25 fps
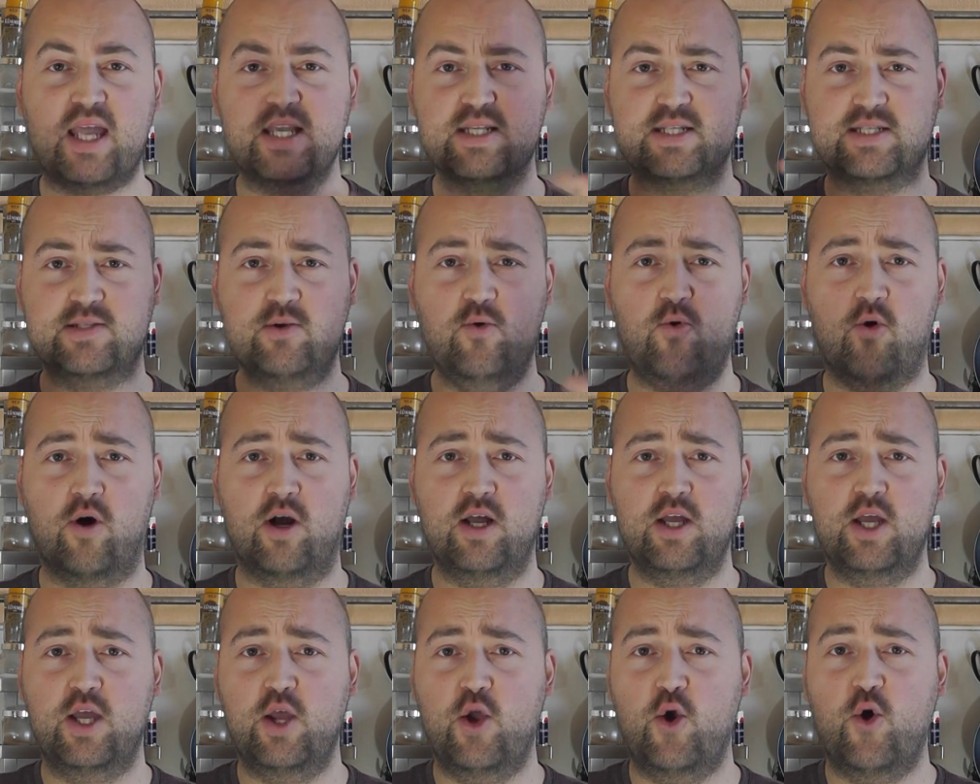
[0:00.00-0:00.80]
So,
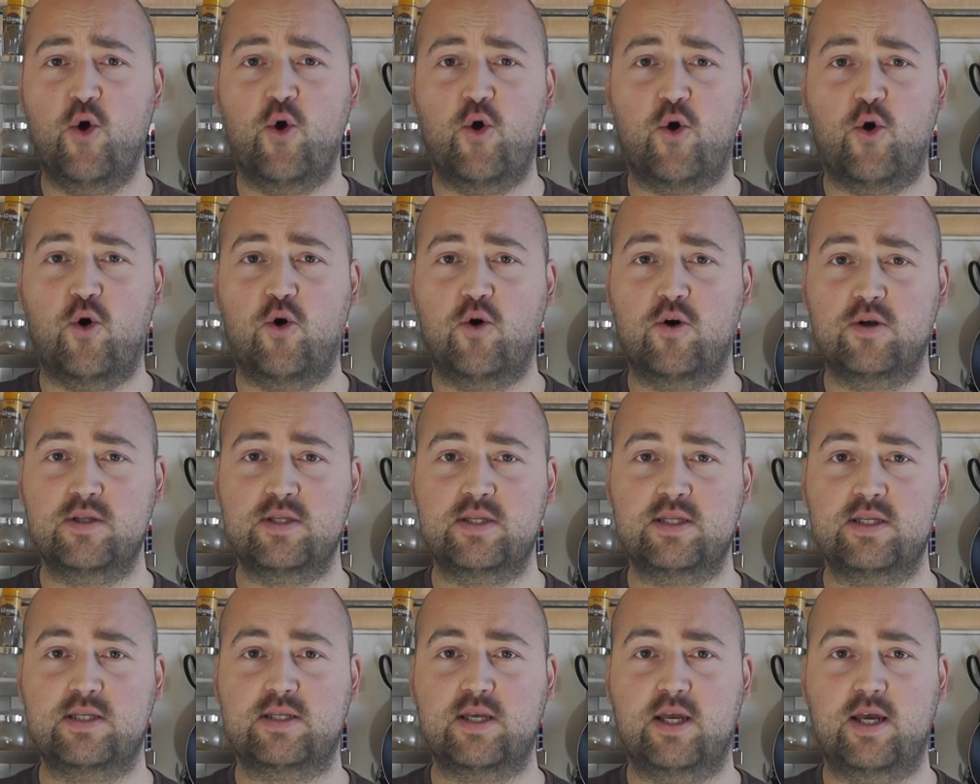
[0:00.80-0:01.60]

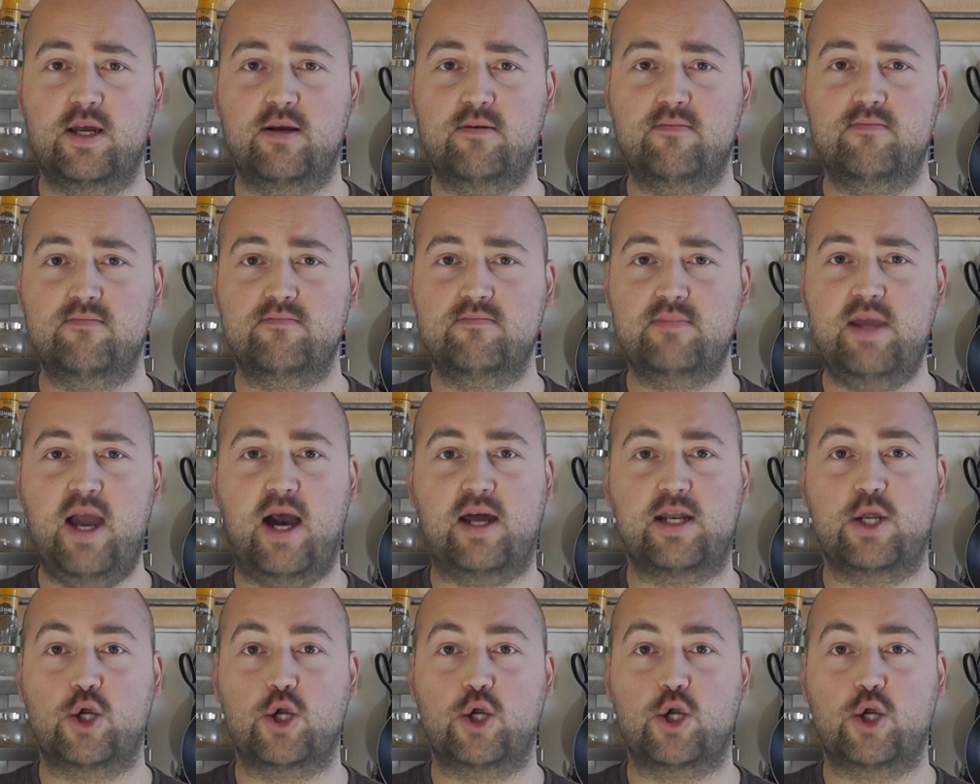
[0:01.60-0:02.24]
und ähm, ja,